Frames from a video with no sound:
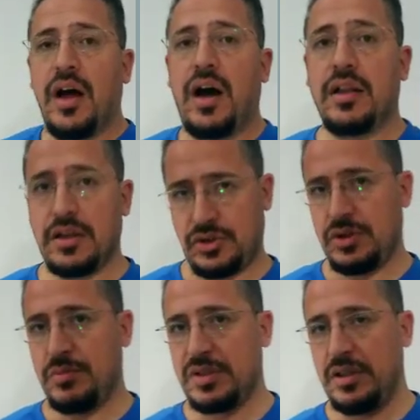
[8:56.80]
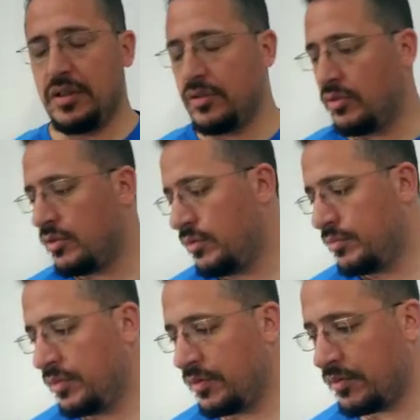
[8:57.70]
Anlaştığımıza
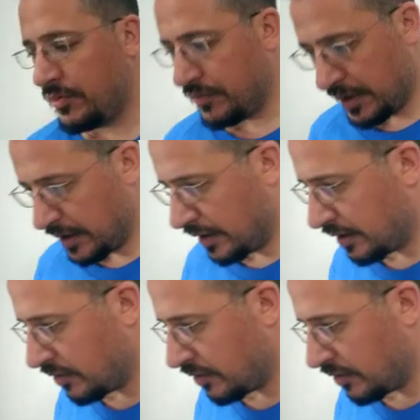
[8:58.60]
inanıyorum ve